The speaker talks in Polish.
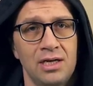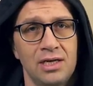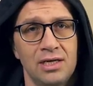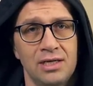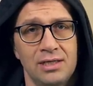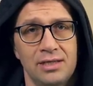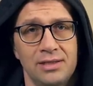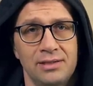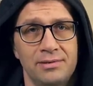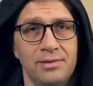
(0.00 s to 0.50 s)
e,
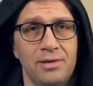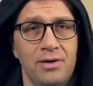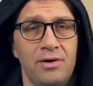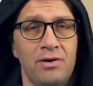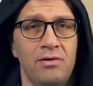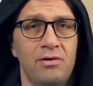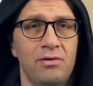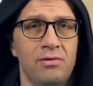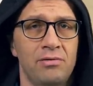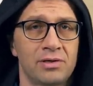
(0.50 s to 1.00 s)

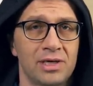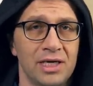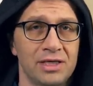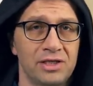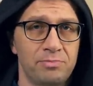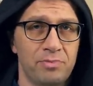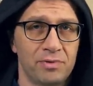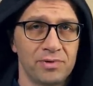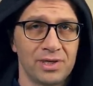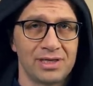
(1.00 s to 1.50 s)
o, o
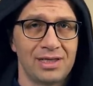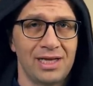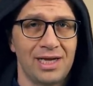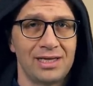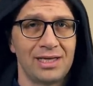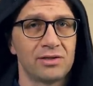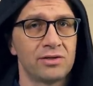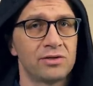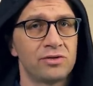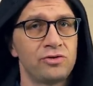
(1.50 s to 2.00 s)
chęć
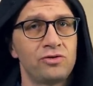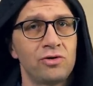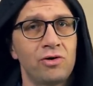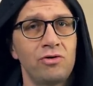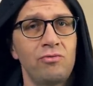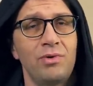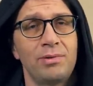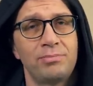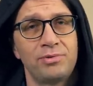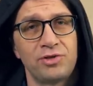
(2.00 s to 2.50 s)
pojednania. To jest
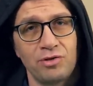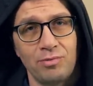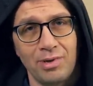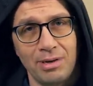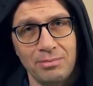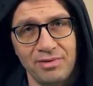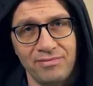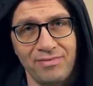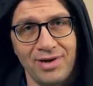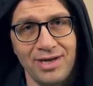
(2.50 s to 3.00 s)
ciągłe
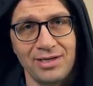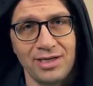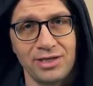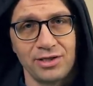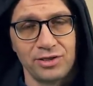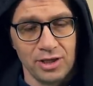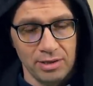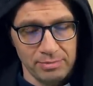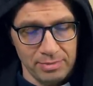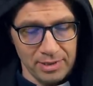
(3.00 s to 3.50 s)
przełamywanie
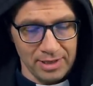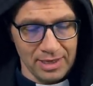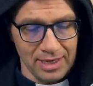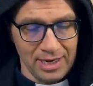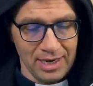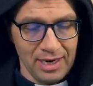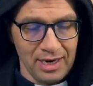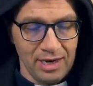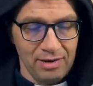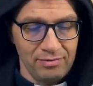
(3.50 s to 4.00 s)
siebie.
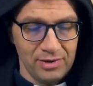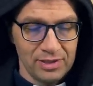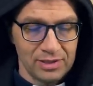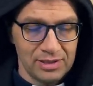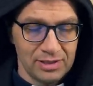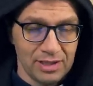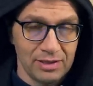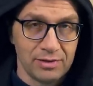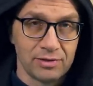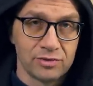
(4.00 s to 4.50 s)

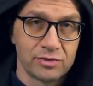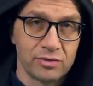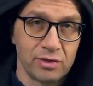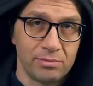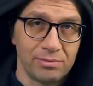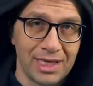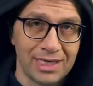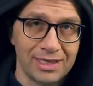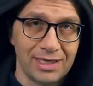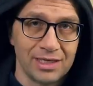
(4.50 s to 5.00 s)
Więc
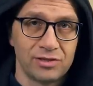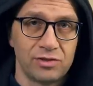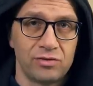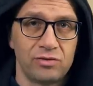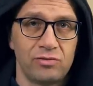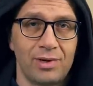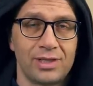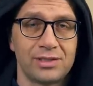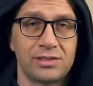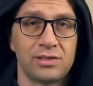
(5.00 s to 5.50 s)
są takie
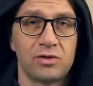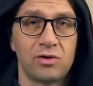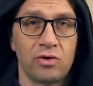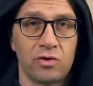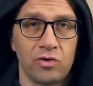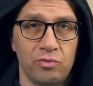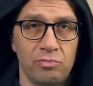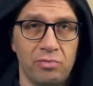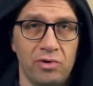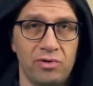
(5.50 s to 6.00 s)
sytuacje
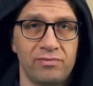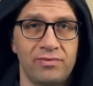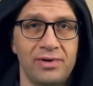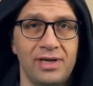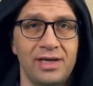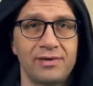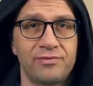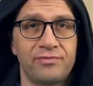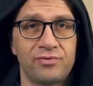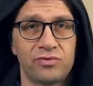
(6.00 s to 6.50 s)

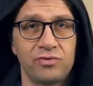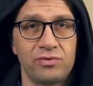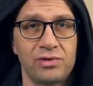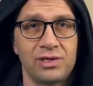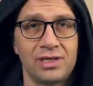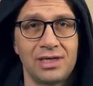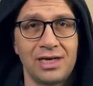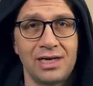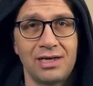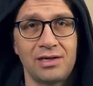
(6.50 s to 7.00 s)
chorobowe, w
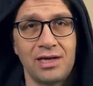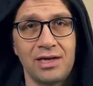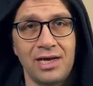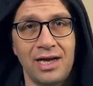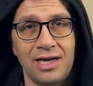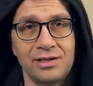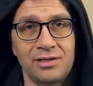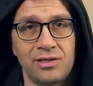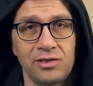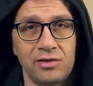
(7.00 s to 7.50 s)
których
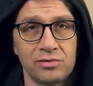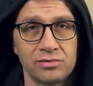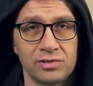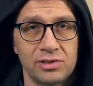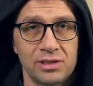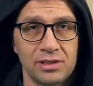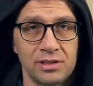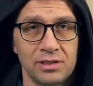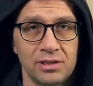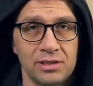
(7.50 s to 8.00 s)

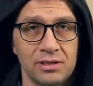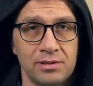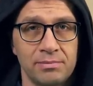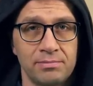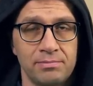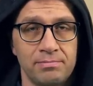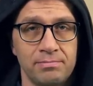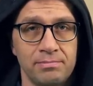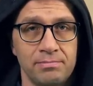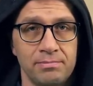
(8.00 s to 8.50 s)
antykonce- y,
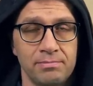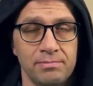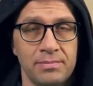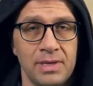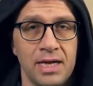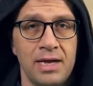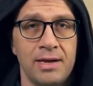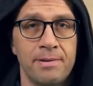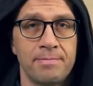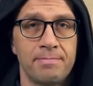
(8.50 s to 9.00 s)

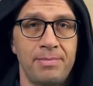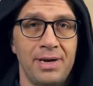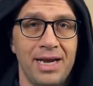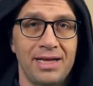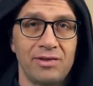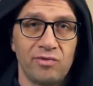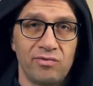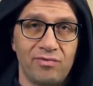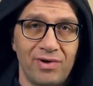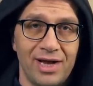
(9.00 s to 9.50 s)

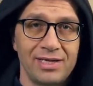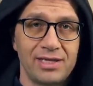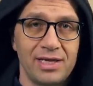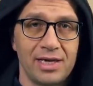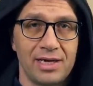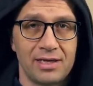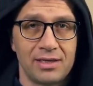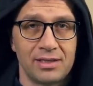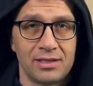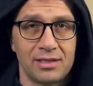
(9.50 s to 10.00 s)

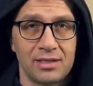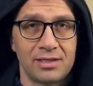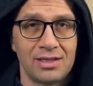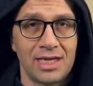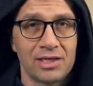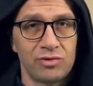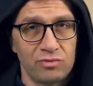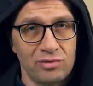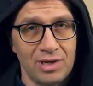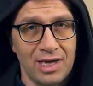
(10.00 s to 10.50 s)
planowanie
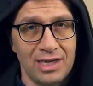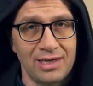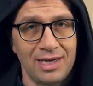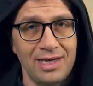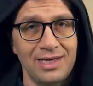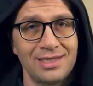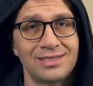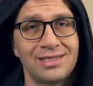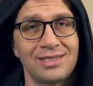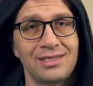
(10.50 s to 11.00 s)

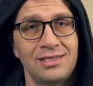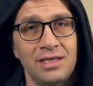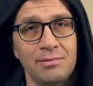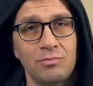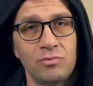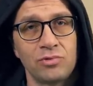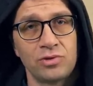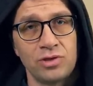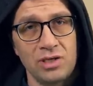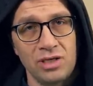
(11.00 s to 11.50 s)
naturalne jest
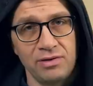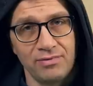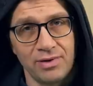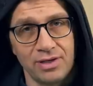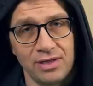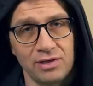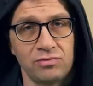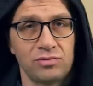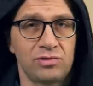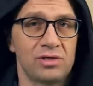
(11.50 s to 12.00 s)
niemożliwe.
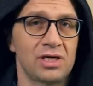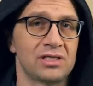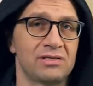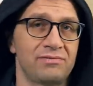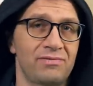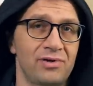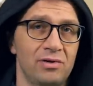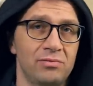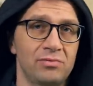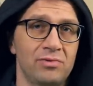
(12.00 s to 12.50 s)
Niektórzy
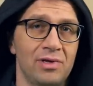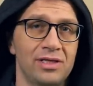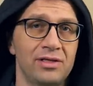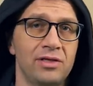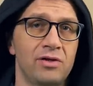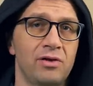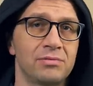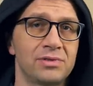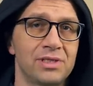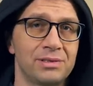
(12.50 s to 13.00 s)
nazywają to
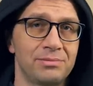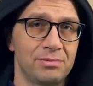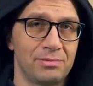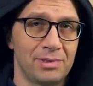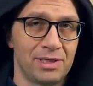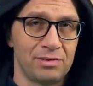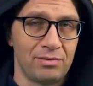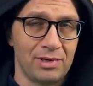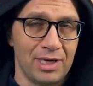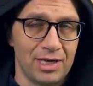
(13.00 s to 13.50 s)
antykoncepcją
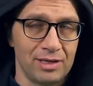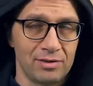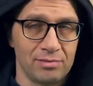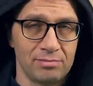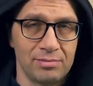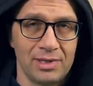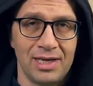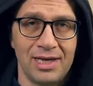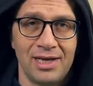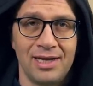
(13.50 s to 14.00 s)
naturalną.